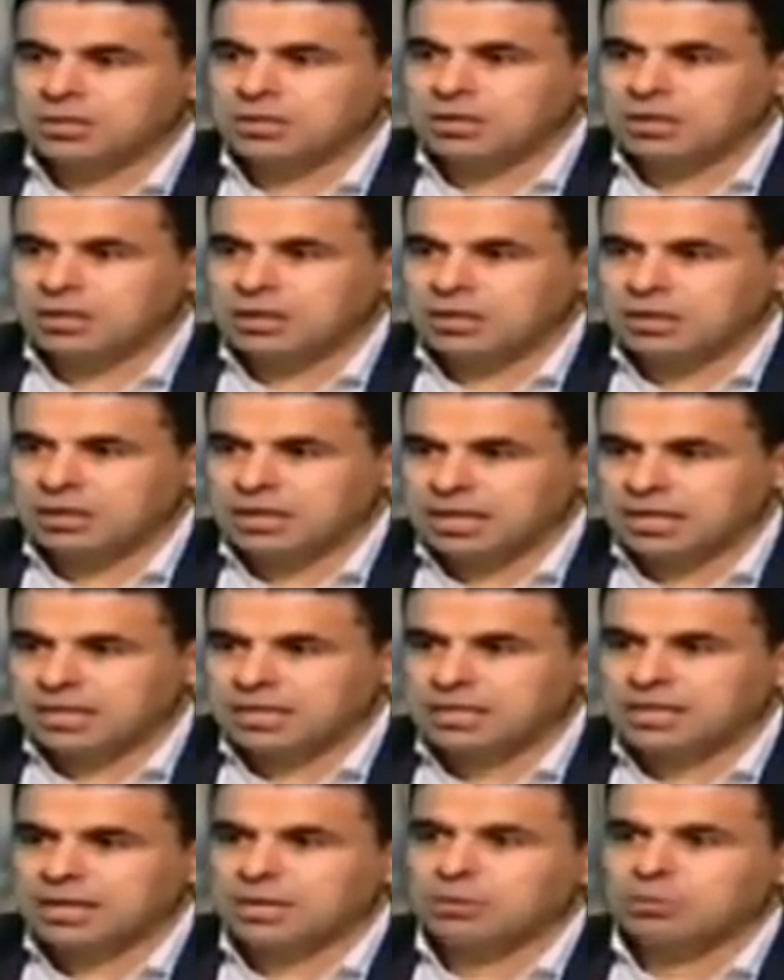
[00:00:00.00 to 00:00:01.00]

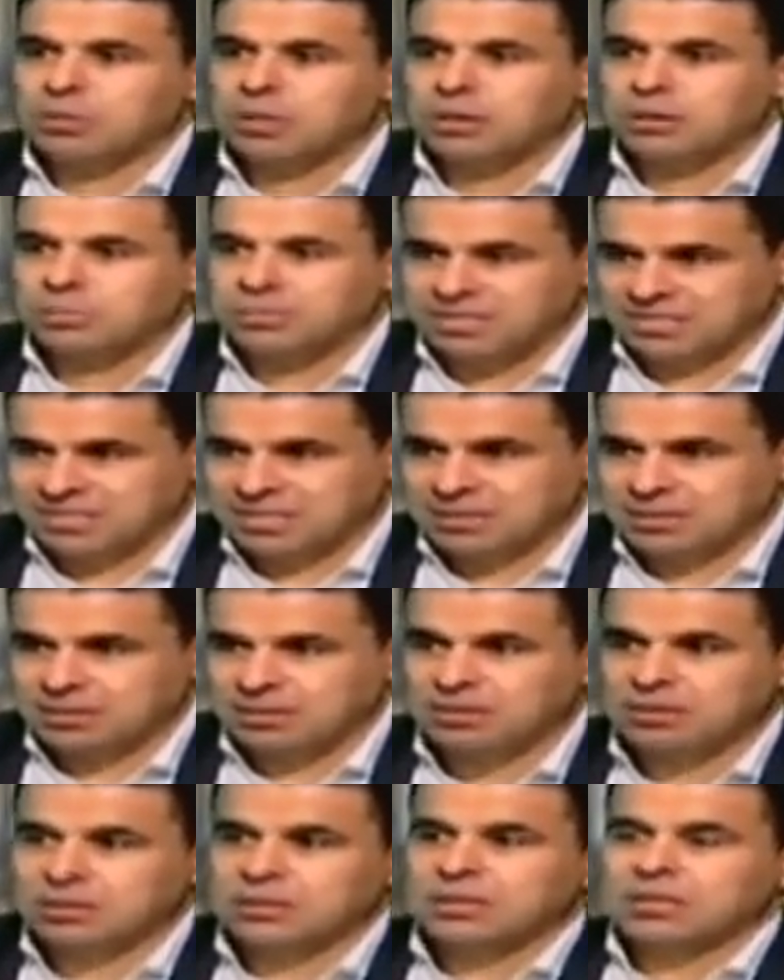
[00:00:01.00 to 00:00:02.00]
وكندا
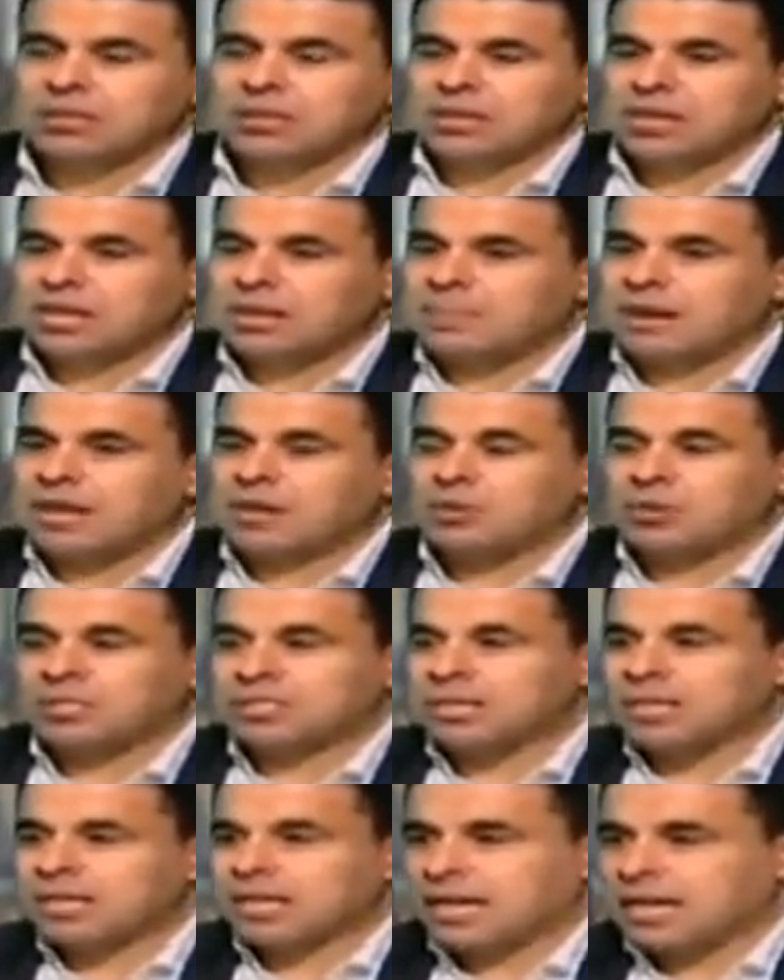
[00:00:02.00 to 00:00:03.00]
والمكسيك
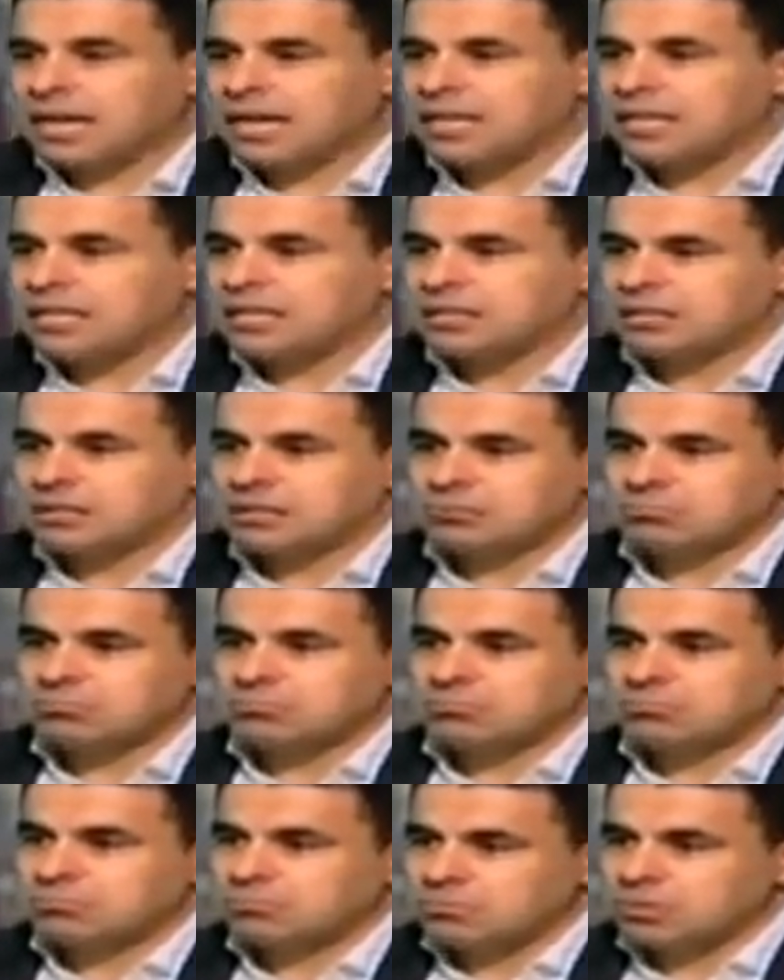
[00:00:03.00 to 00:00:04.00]
المعلومات اللي جايه لي
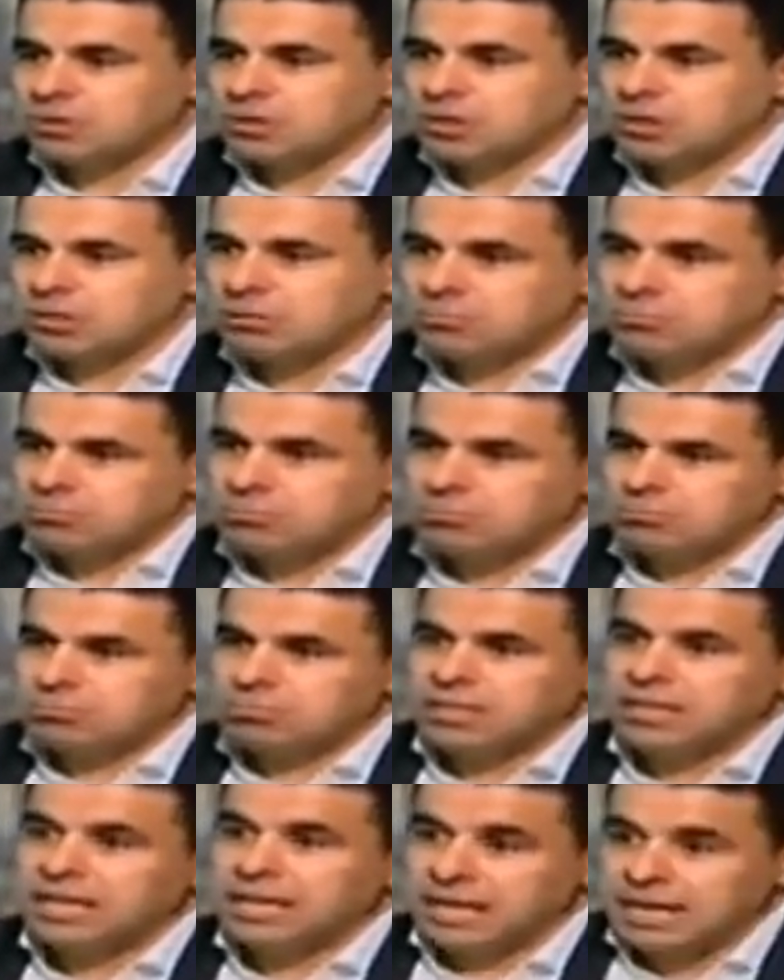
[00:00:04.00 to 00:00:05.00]
آه،
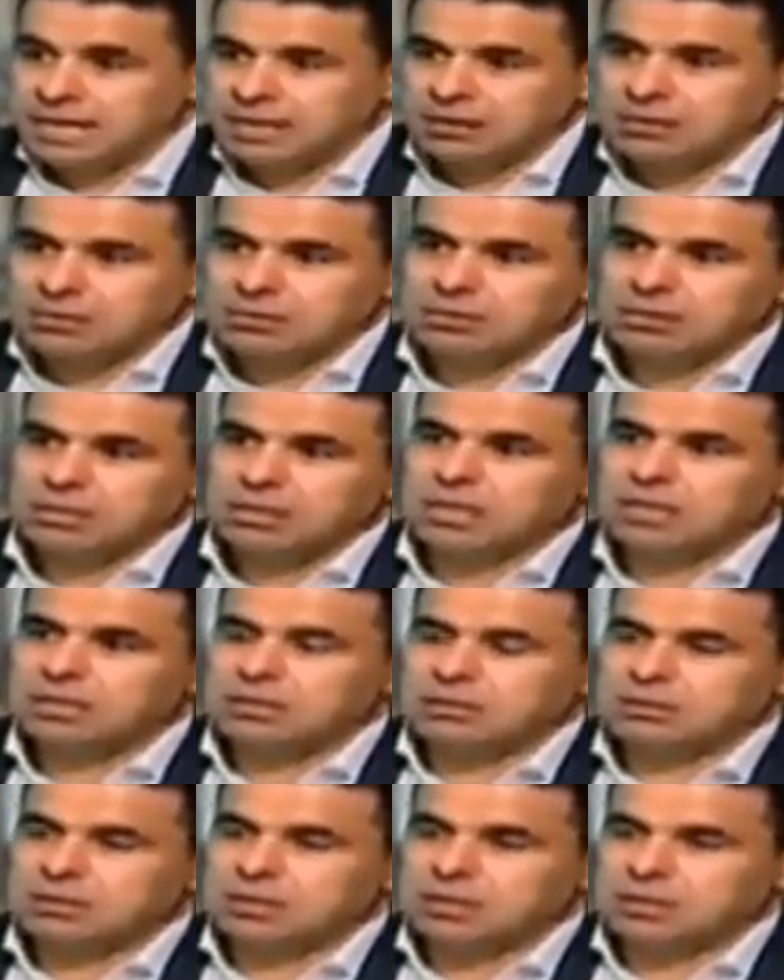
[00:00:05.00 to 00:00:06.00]
من هناك
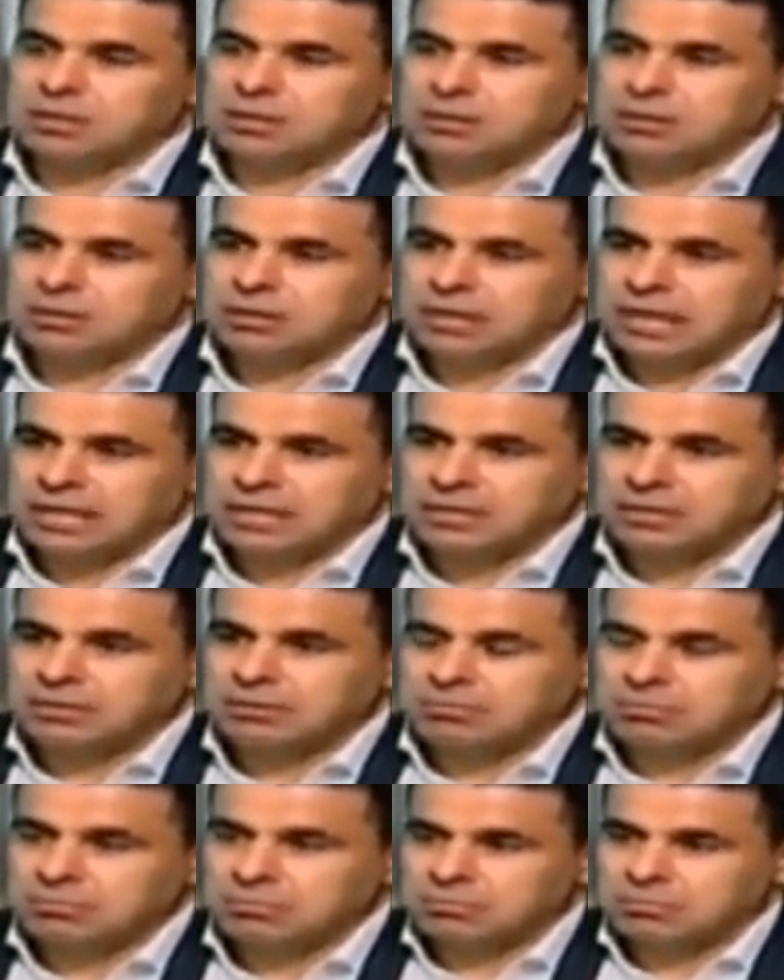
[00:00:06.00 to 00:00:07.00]
ان آه، آه،
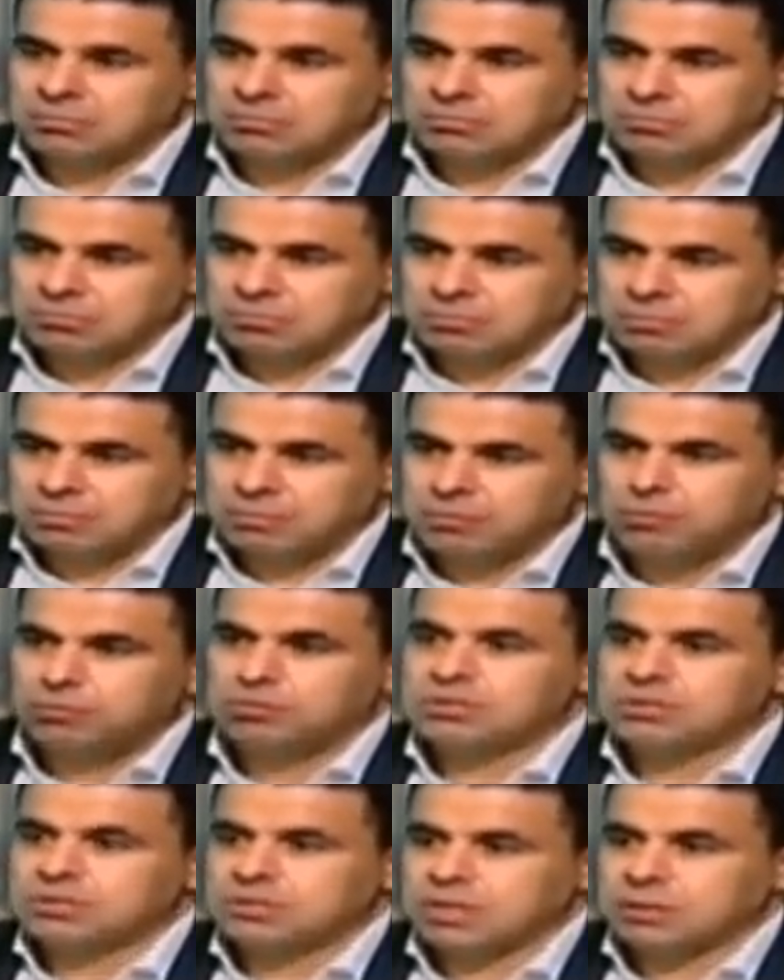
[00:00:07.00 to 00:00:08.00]
يعني
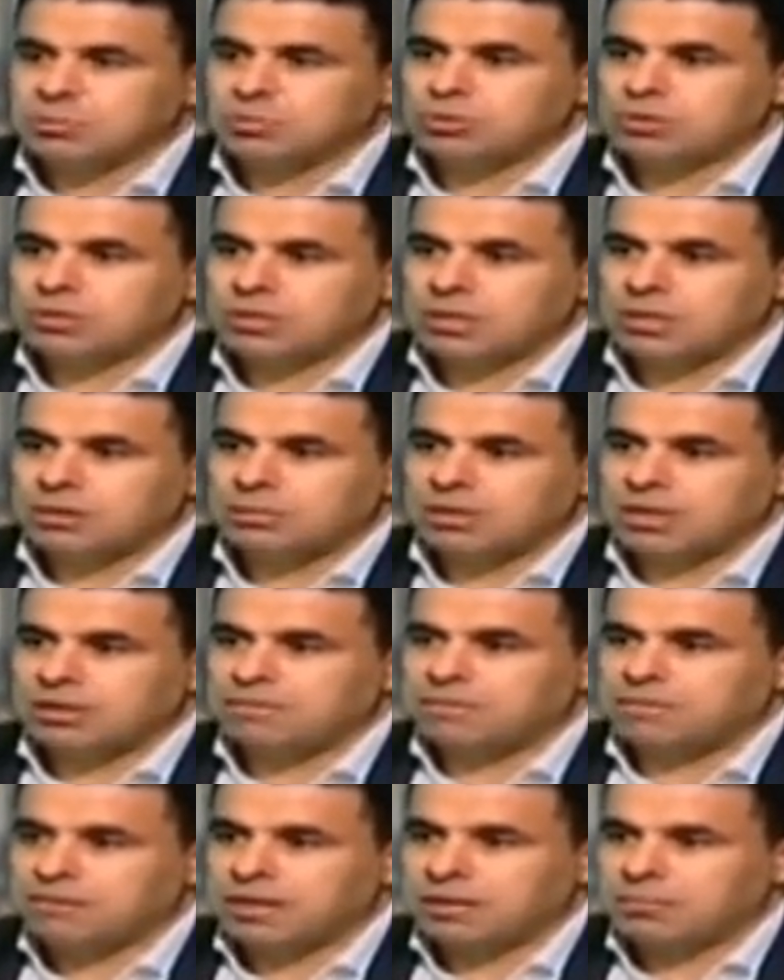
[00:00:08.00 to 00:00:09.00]
فوز
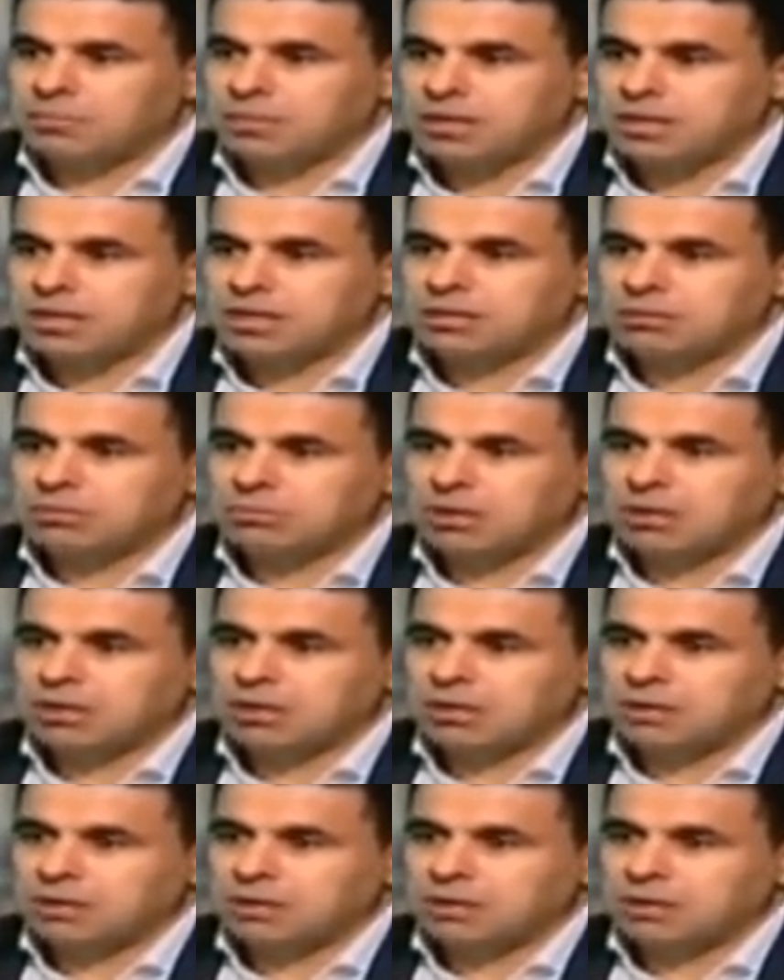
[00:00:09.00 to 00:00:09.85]
الملف الامريكي